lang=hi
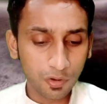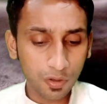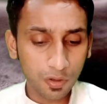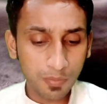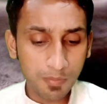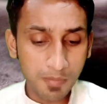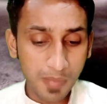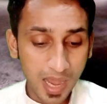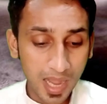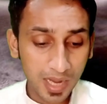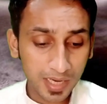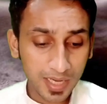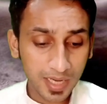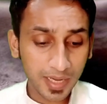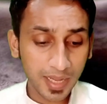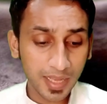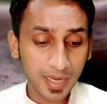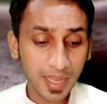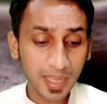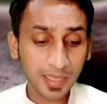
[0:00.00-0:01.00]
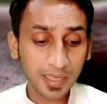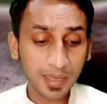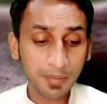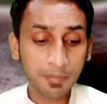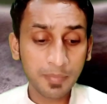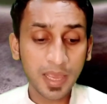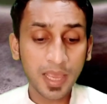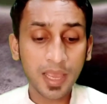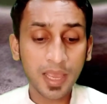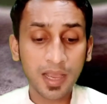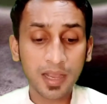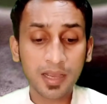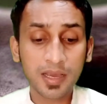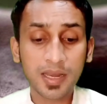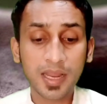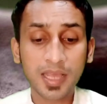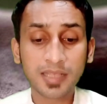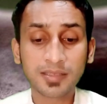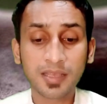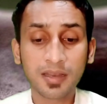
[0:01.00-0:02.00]
और माँ का कहना है कि मैं
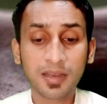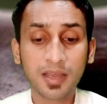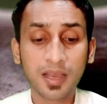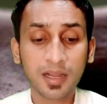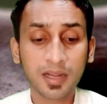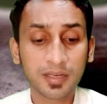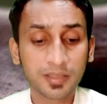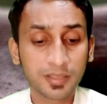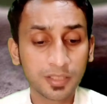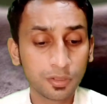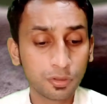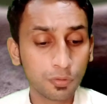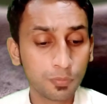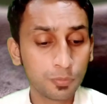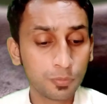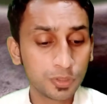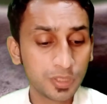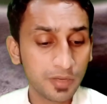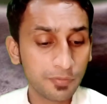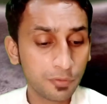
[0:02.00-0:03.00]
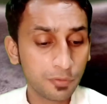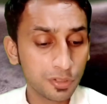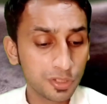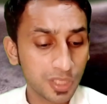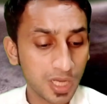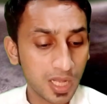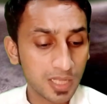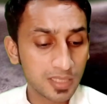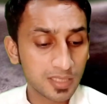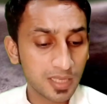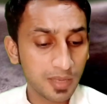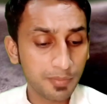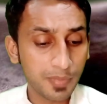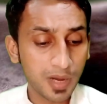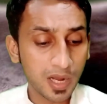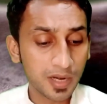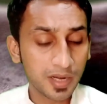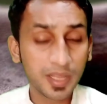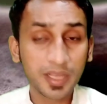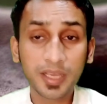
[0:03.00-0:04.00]
अगर ऐसा ना करती तो मुझे वो जान से
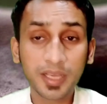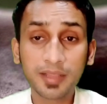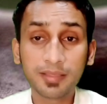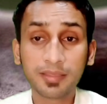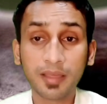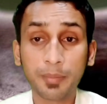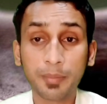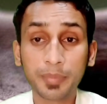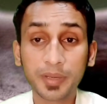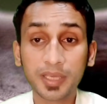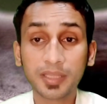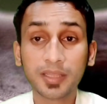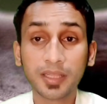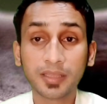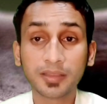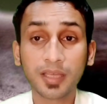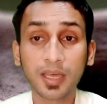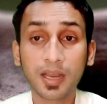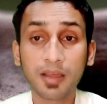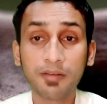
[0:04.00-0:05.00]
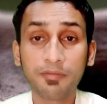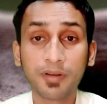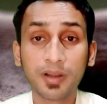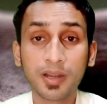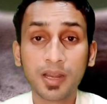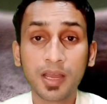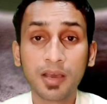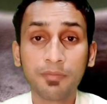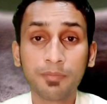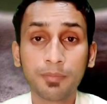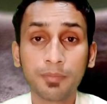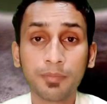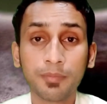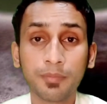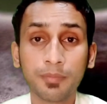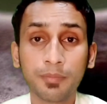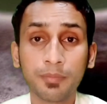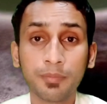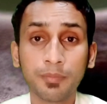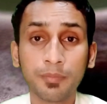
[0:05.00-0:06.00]
मारने की धमकी देता रहा वरना
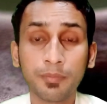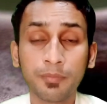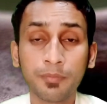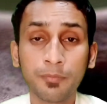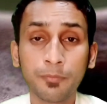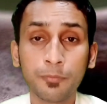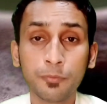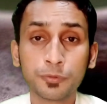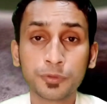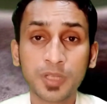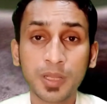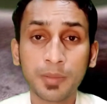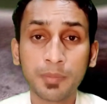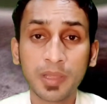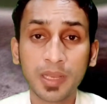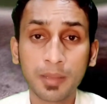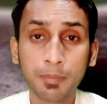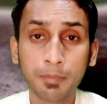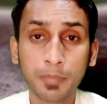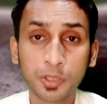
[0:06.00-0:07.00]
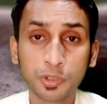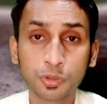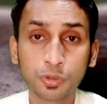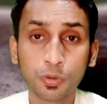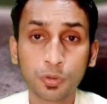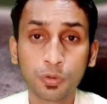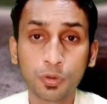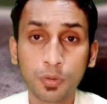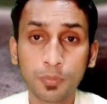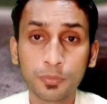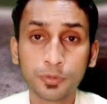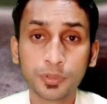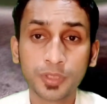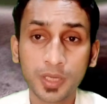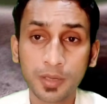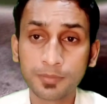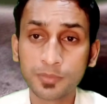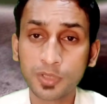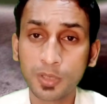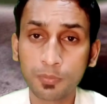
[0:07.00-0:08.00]
उसने मेरे बच्चों को
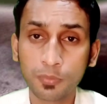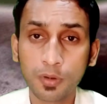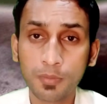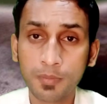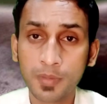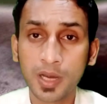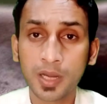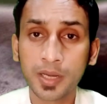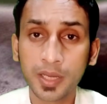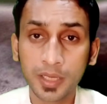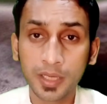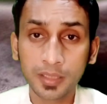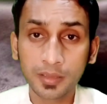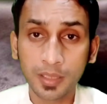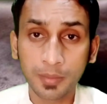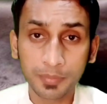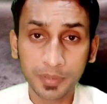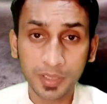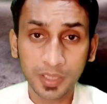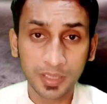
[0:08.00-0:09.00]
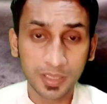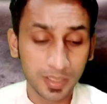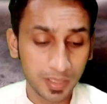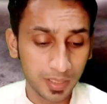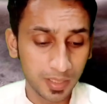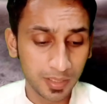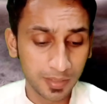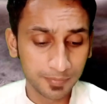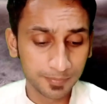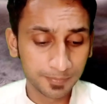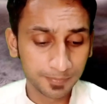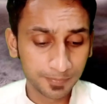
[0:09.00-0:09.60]
मुझे हम सबको मारने की धमकी दी थी